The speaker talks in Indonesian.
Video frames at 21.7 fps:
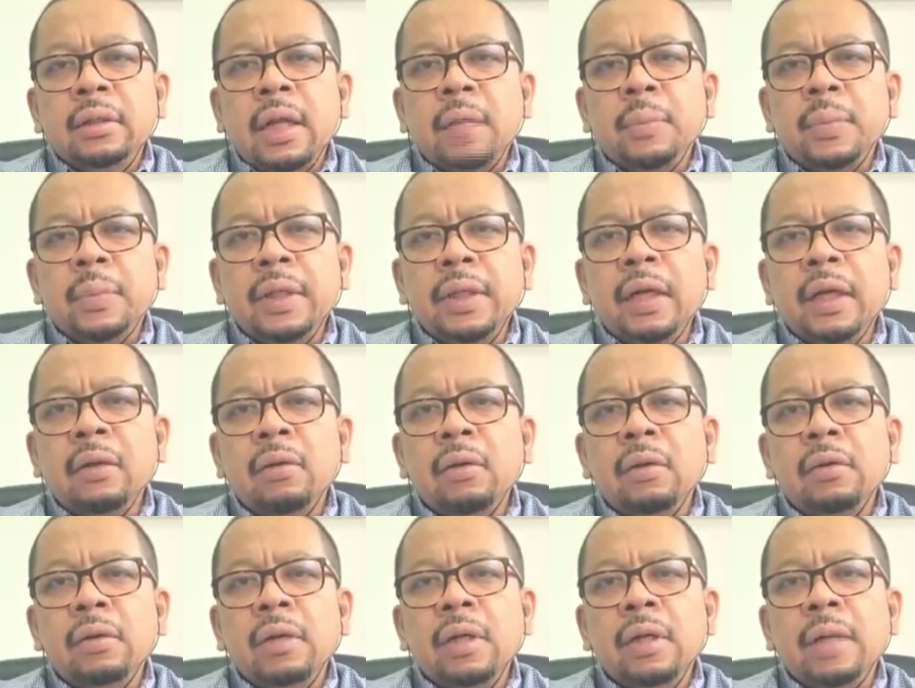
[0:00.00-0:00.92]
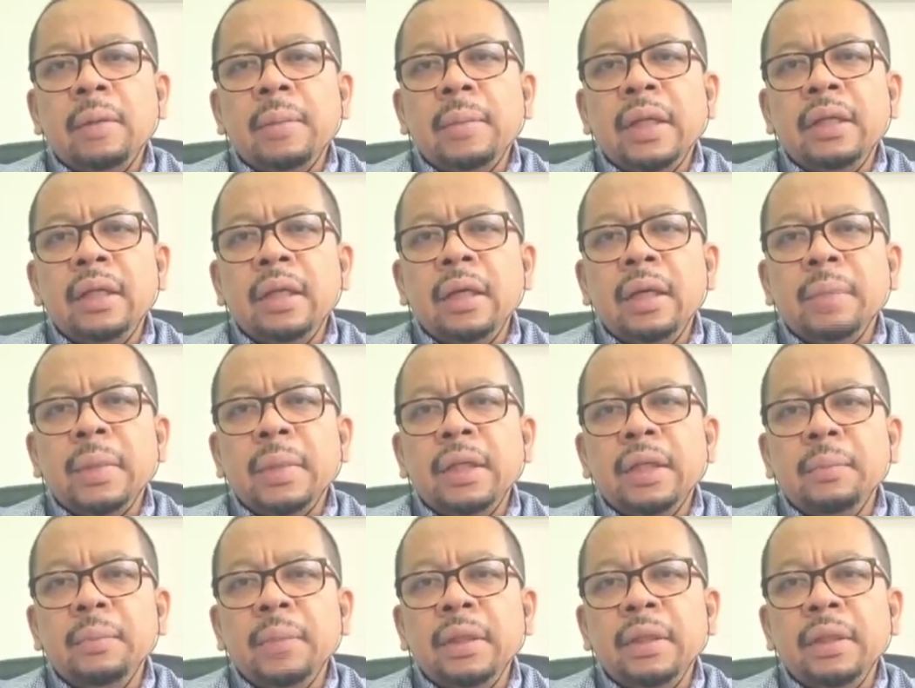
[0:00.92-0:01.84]
Eh, tapi kalau aman,
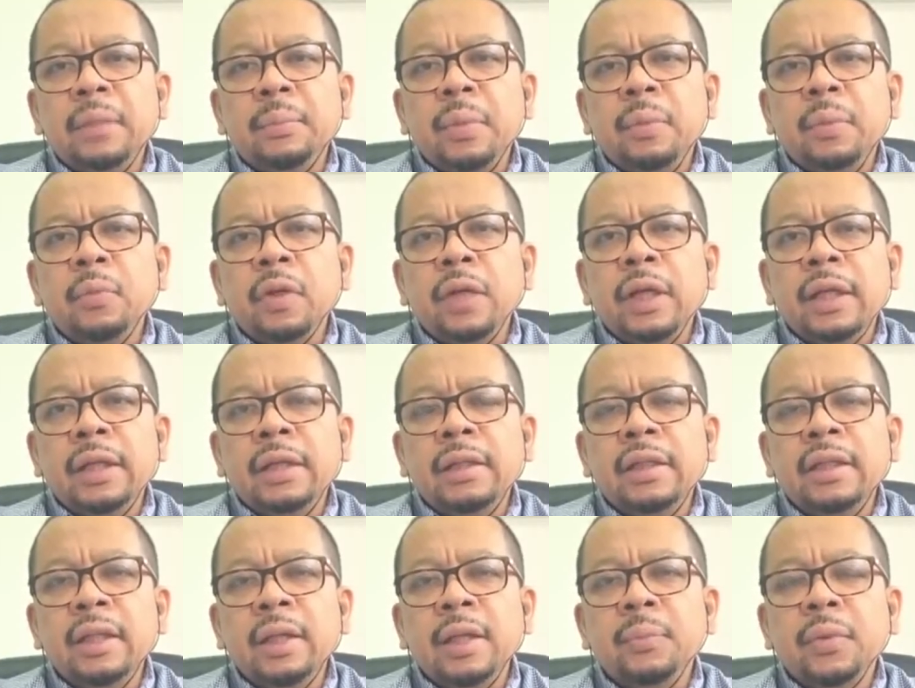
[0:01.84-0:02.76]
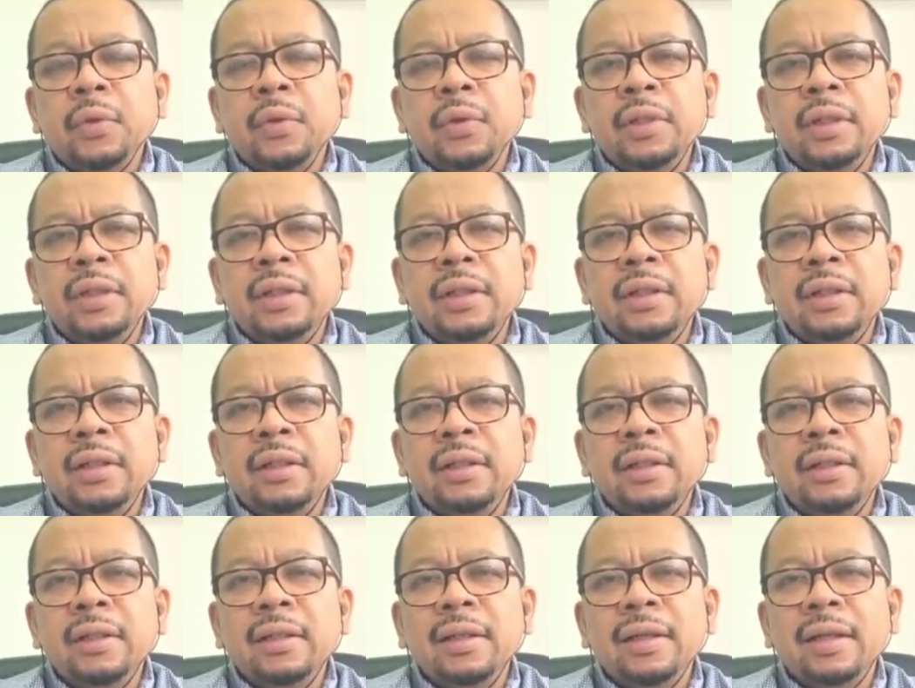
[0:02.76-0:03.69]
amandemen diperbolehkan tiga
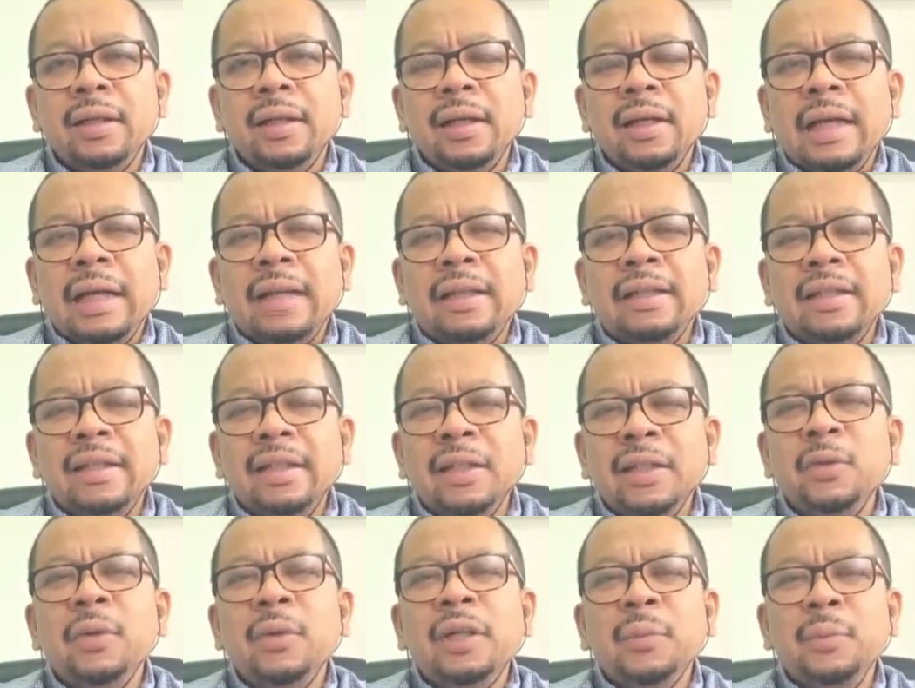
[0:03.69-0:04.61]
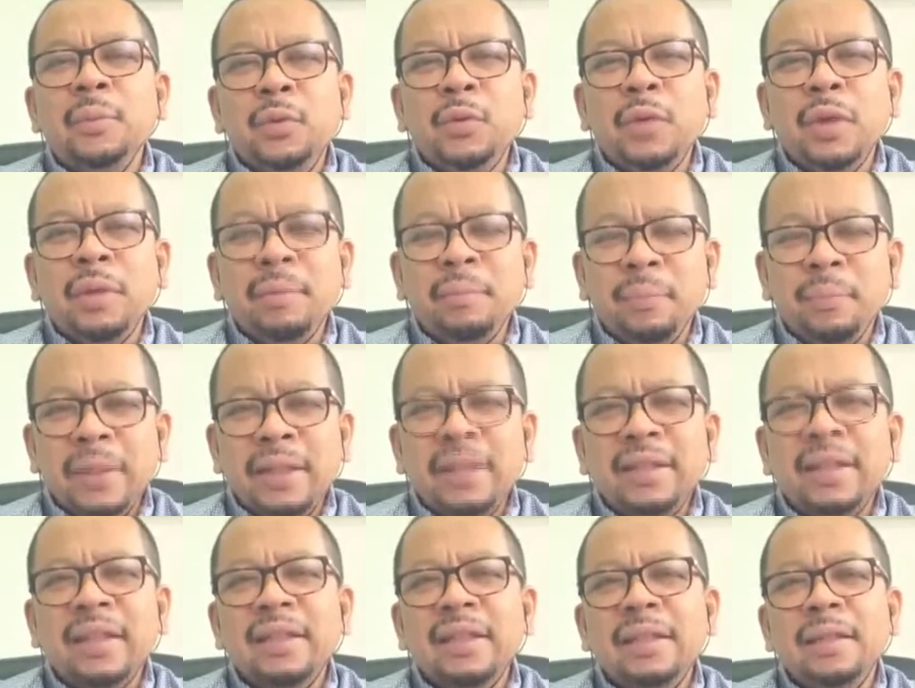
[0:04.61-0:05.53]
periode, artinya
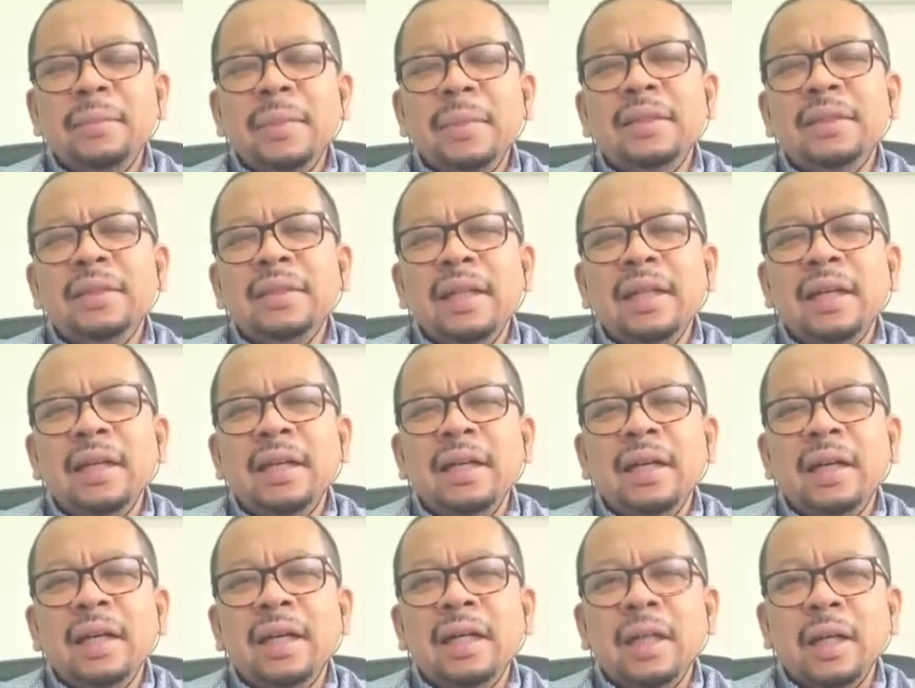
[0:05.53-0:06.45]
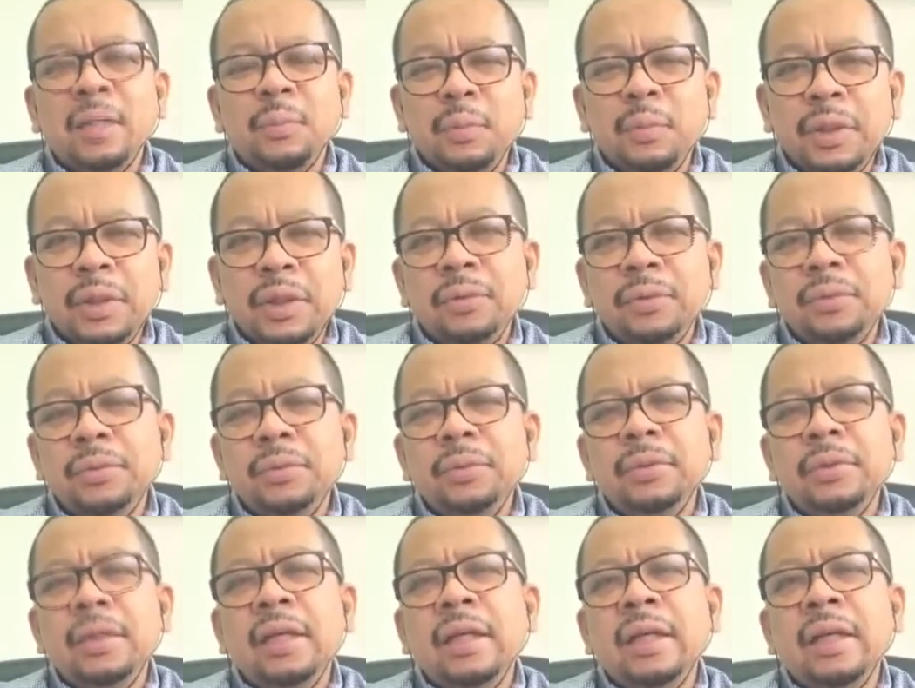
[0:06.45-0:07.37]
2024 nanti masih ada
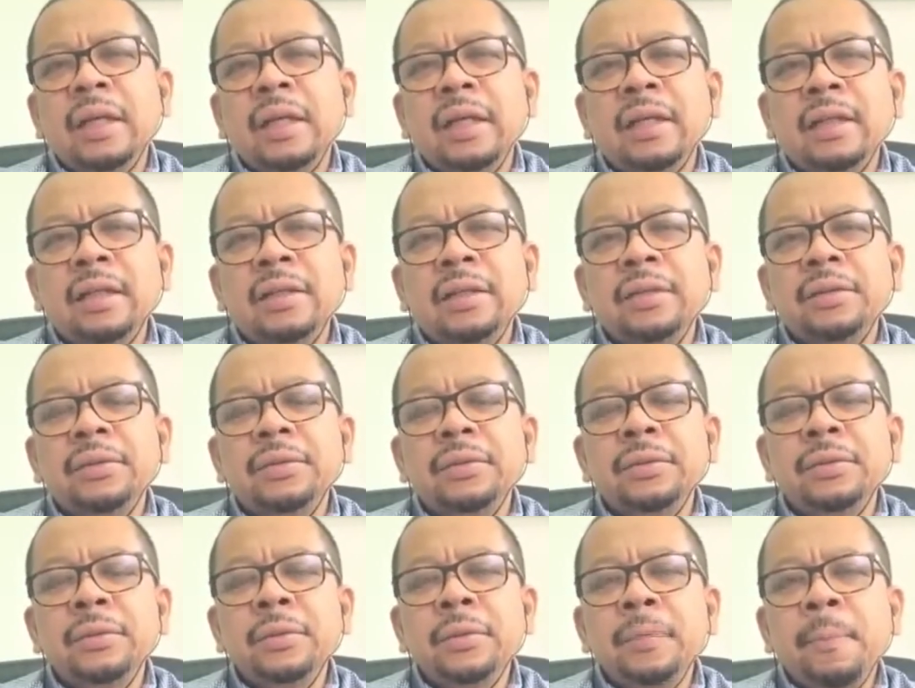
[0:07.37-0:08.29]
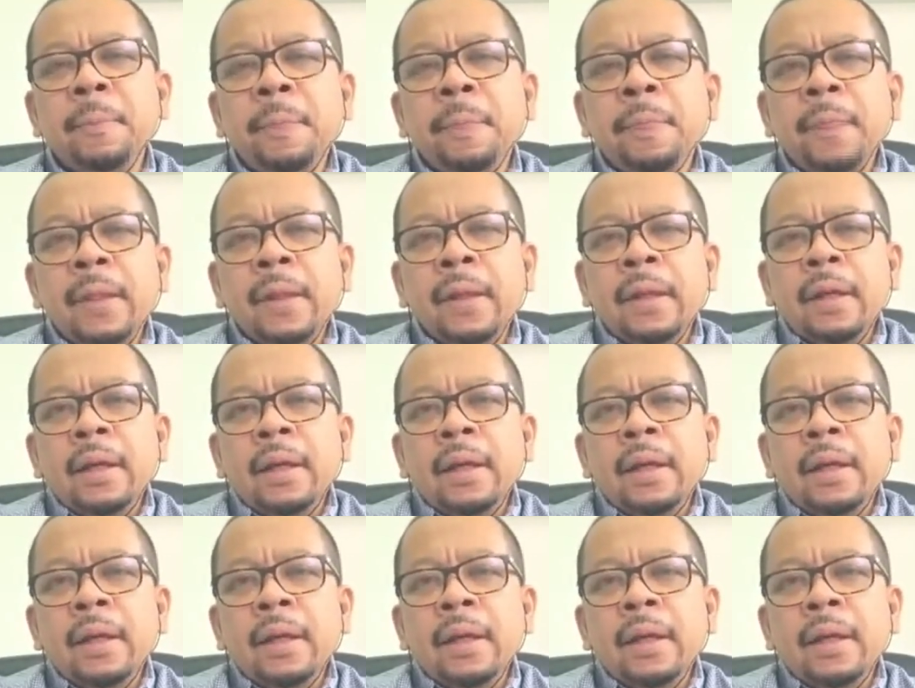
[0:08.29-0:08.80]
pemilu dan rakyat itu